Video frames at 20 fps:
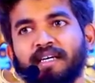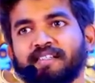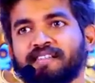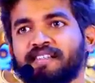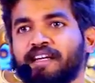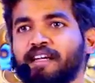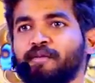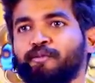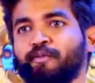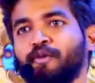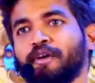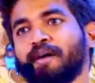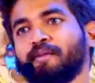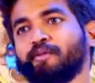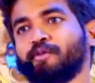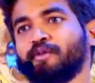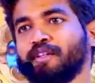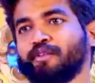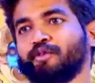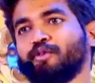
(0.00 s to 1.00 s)
செருப்பு போடாமல்
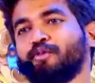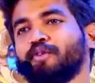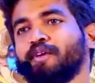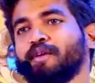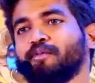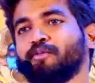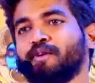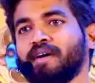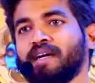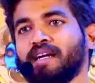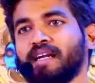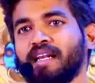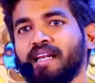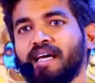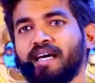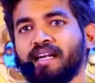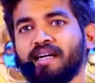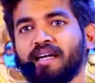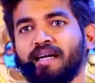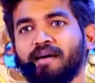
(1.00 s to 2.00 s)
கூட இந்த ரூட்டில் போகிறதுக்கு நல்லா
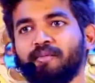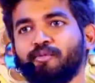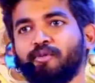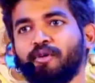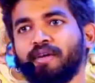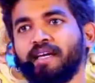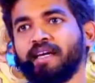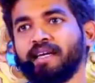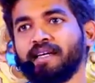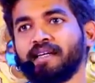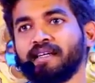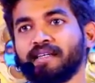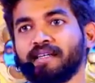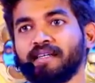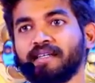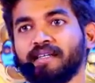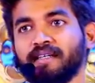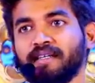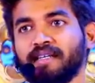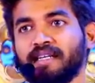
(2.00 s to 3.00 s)
இருக்குன்னா போய்
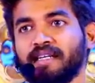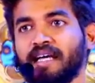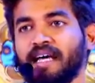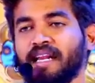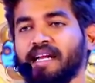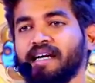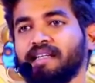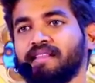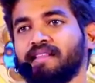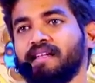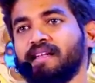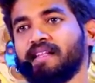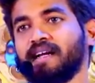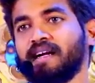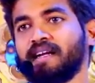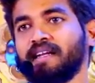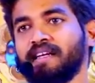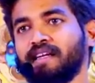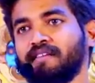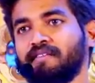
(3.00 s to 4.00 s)
நரகத்தில்
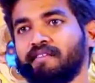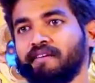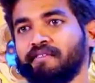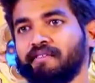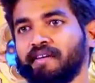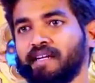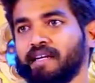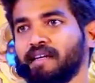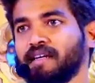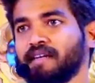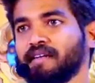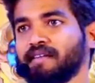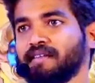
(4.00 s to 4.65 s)
தான் நீங்கள் விழுவீர்கள்